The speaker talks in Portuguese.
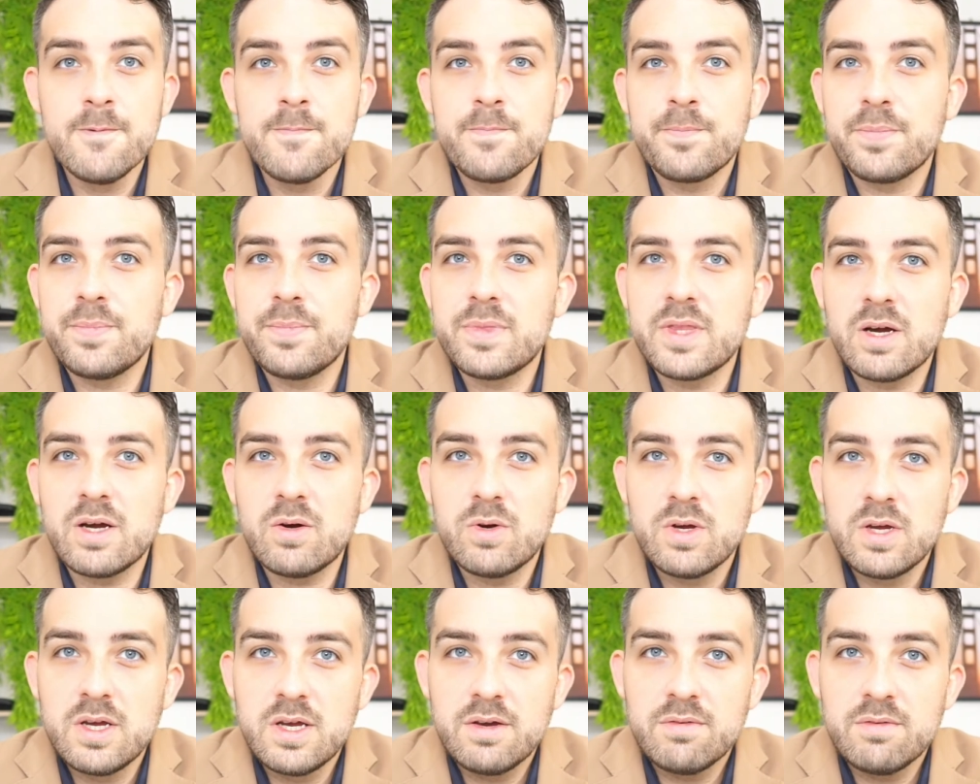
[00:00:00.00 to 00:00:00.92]
Então,
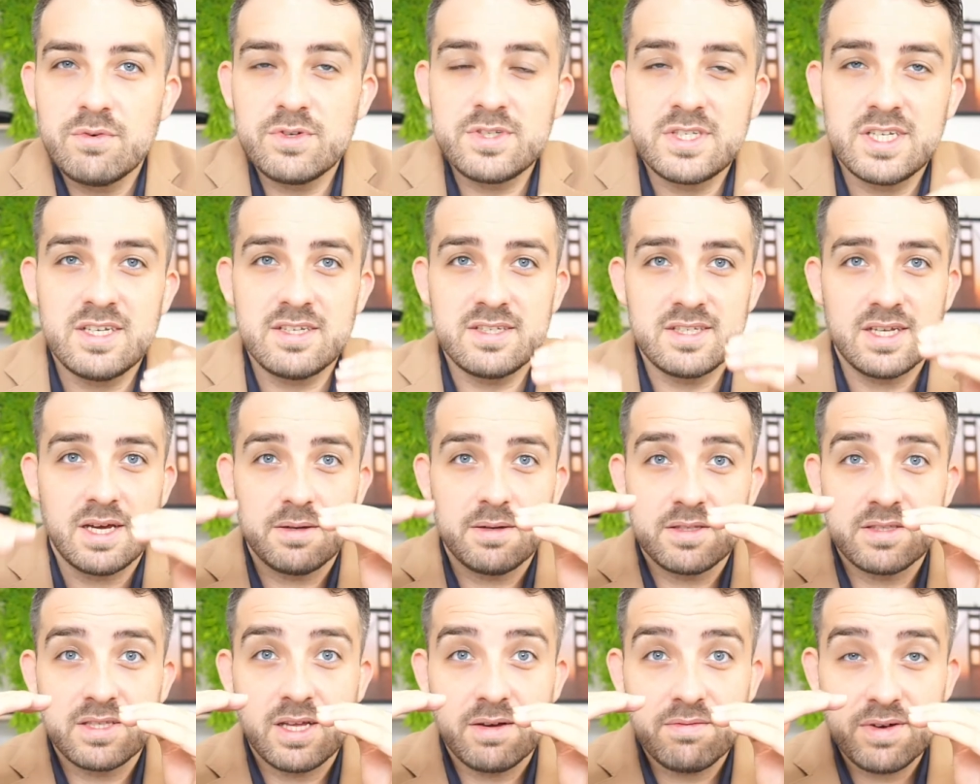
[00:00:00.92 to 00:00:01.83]
você
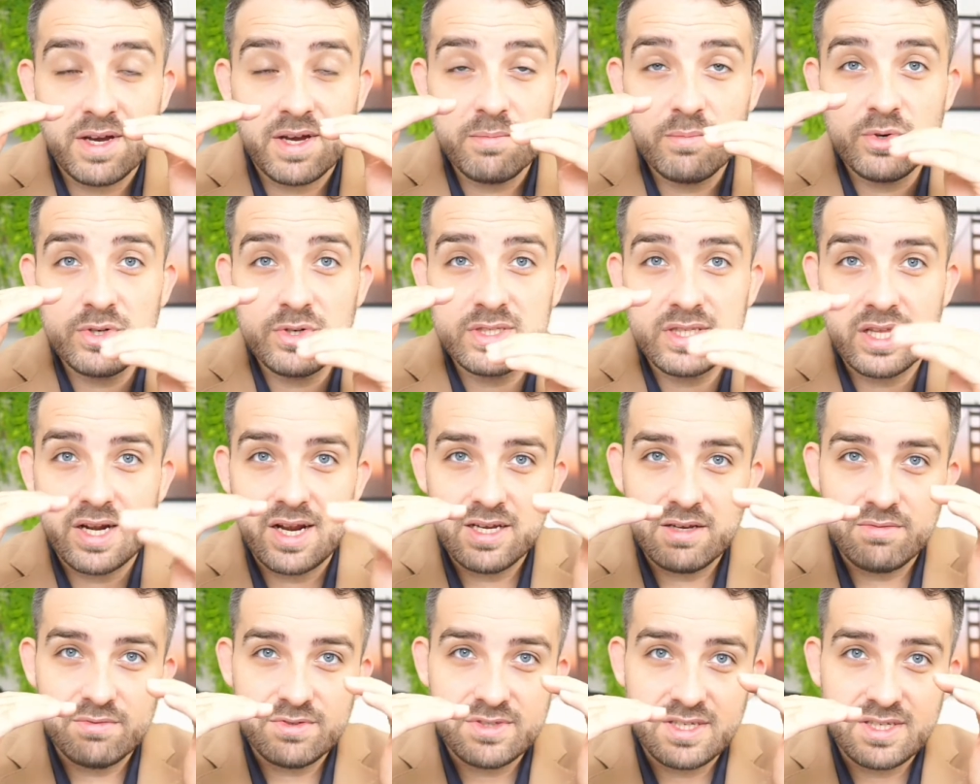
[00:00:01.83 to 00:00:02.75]
tá, vai mostrar
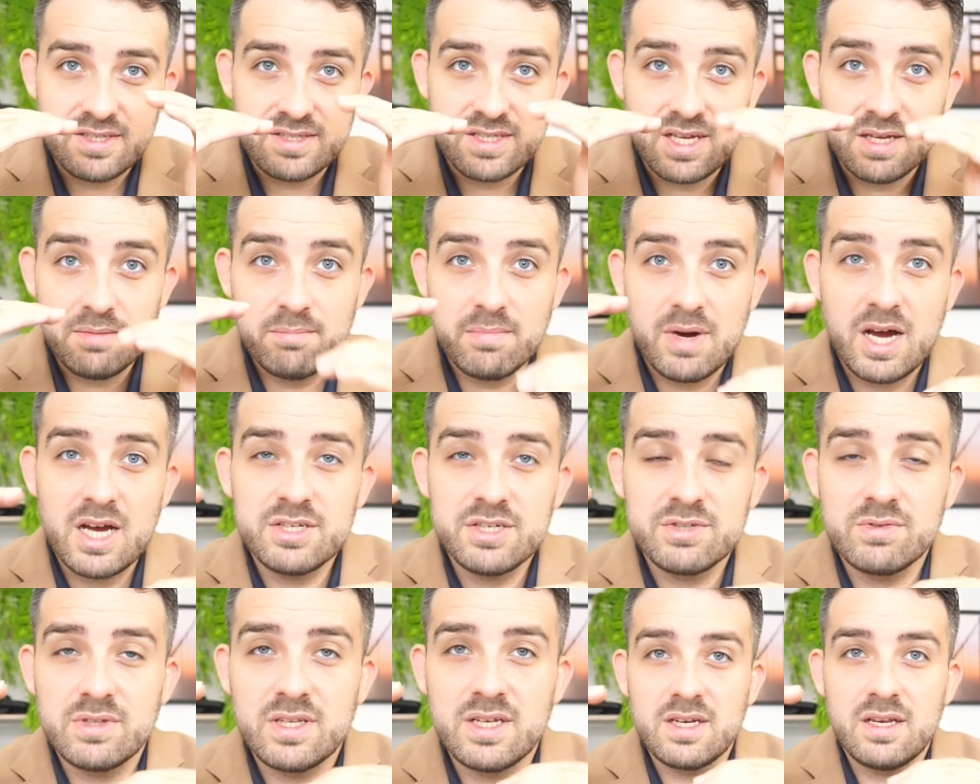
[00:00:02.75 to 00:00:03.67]
que você está
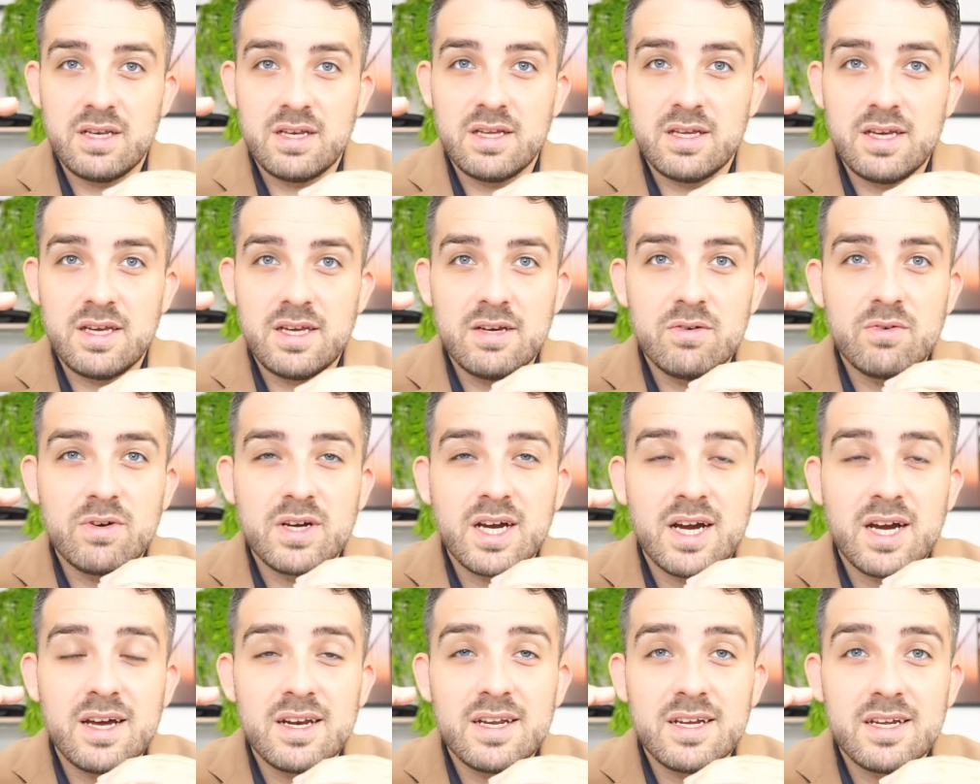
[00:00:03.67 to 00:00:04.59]
embaixo dele. E o
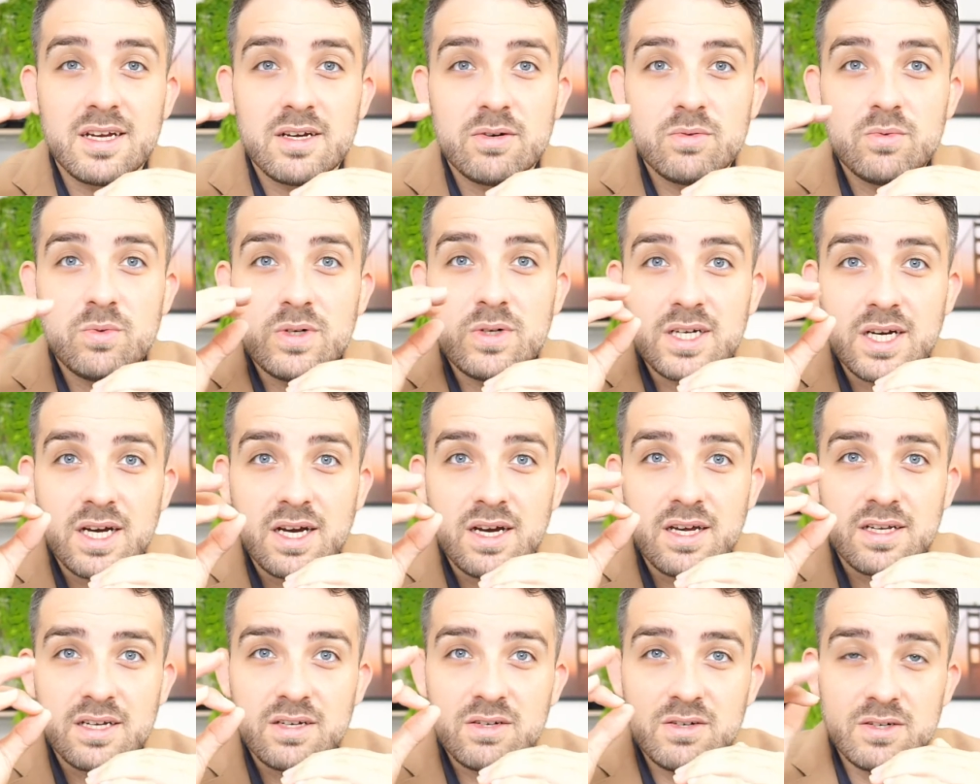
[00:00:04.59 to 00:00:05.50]
cara, um
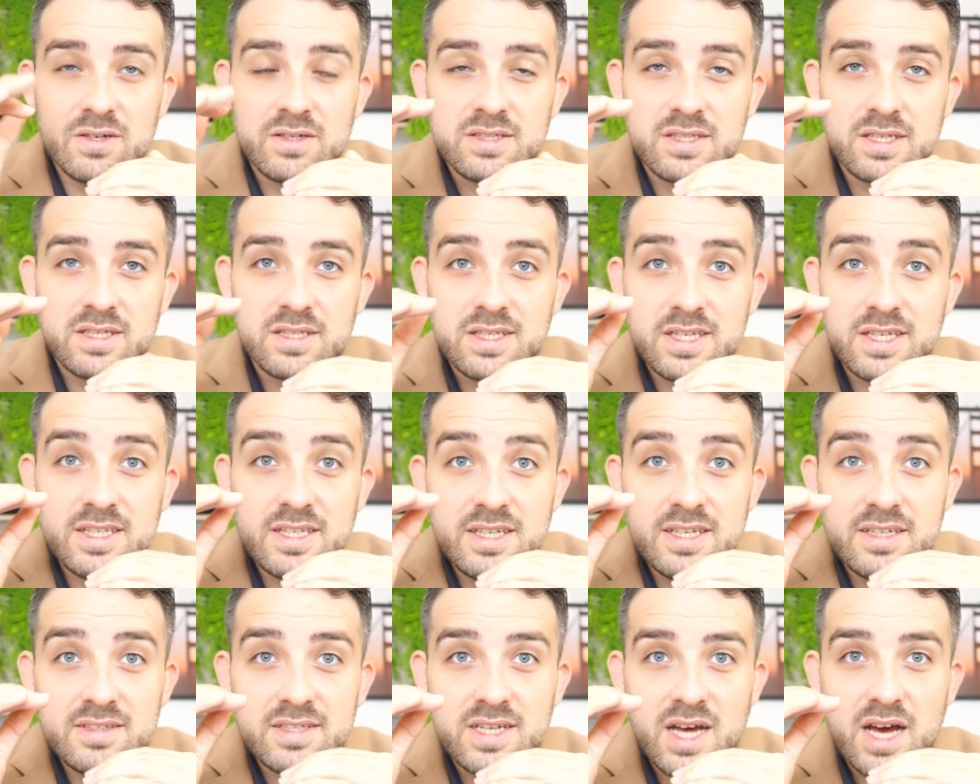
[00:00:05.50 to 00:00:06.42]
cara gosta de
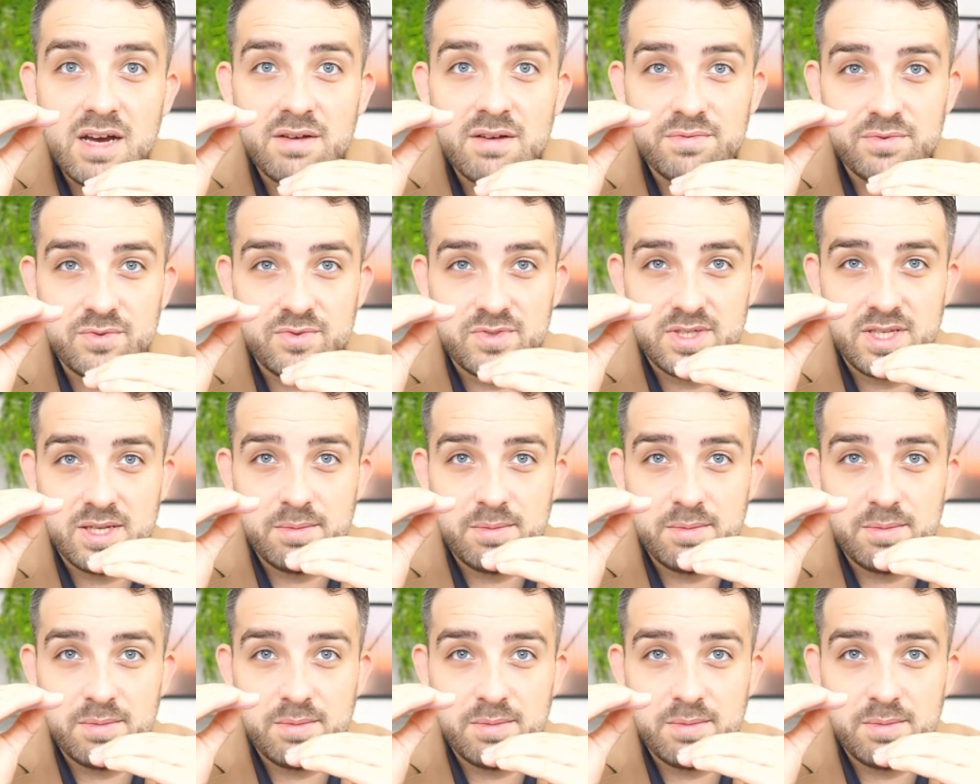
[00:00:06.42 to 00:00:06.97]
desafios.